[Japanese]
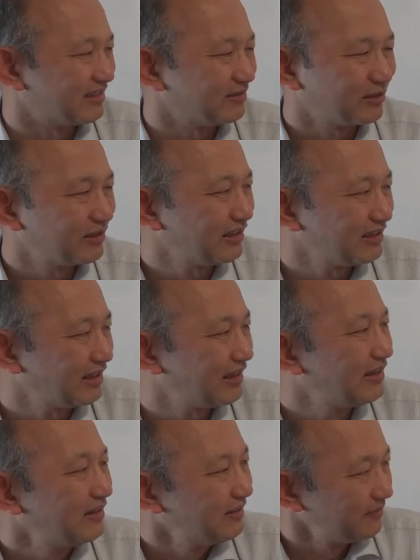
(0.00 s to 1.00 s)

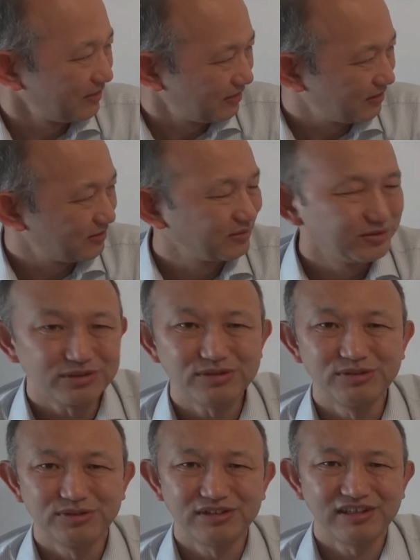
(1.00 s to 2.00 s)
ウクライナ、そのよ
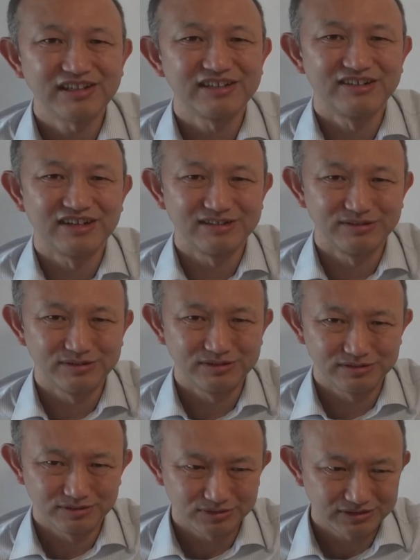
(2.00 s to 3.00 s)
くウクライナでほら、あの、
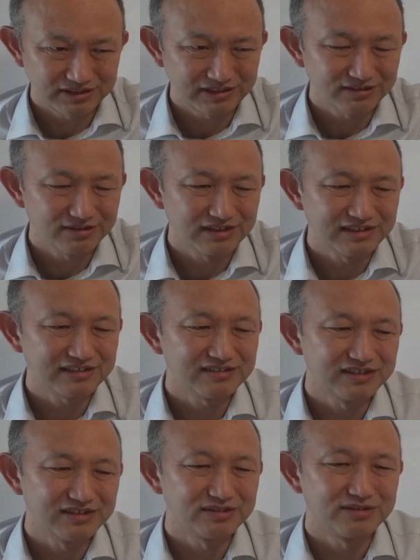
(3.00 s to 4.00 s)
ロシア語を話
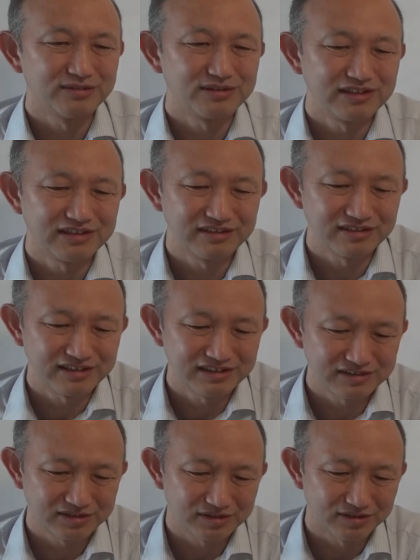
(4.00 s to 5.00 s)
す人とウクライナを
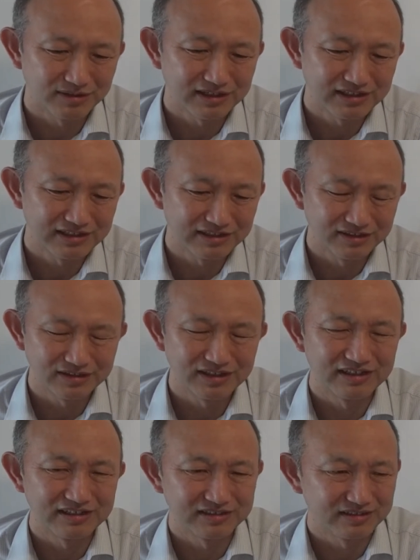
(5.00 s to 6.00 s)
話す人で分かれてるって
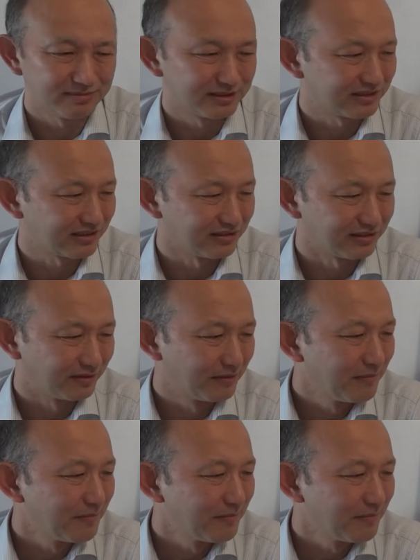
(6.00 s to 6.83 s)
話してますけど、